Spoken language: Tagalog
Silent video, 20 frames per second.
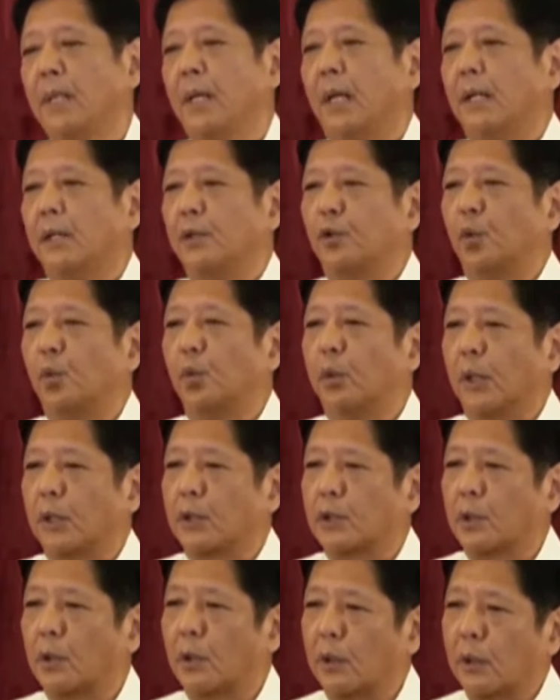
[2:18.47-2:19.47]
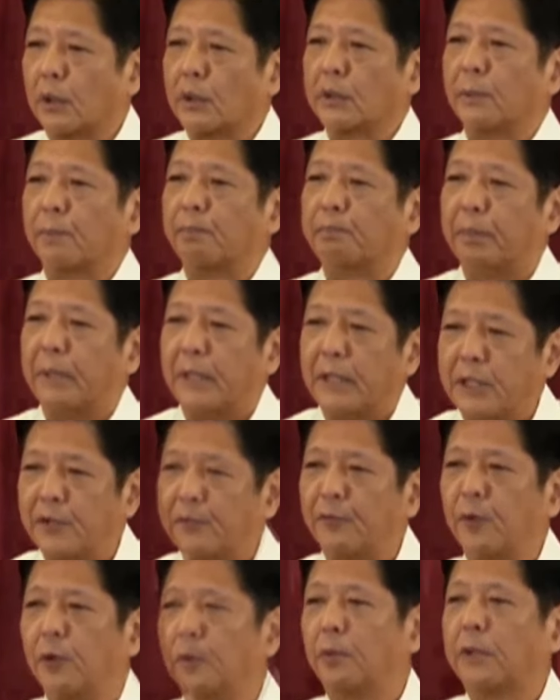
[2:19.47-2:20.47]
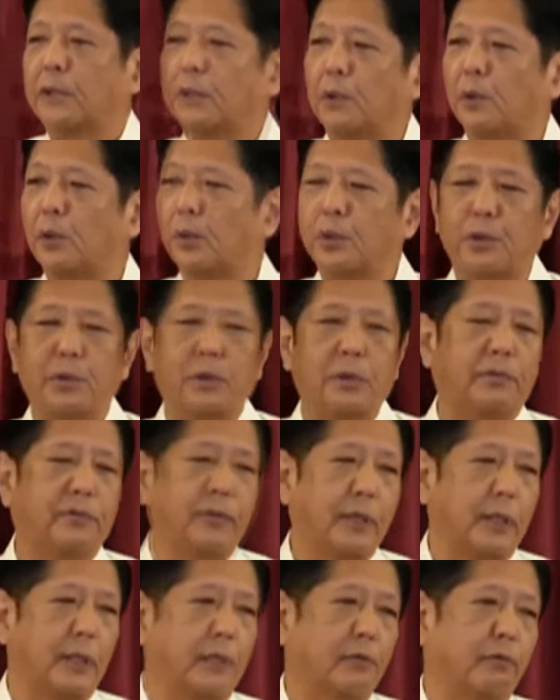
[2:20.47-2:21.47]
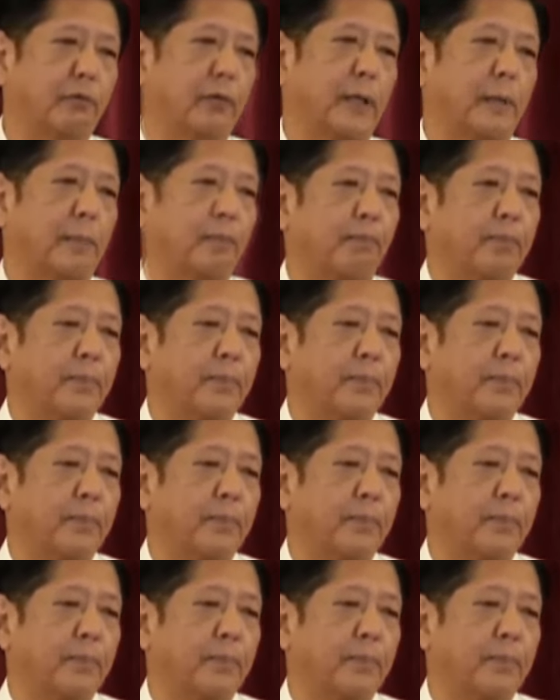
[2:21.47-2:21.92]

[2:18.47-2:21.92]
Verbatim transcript: and to work towards a peaceful resolution of the conflict.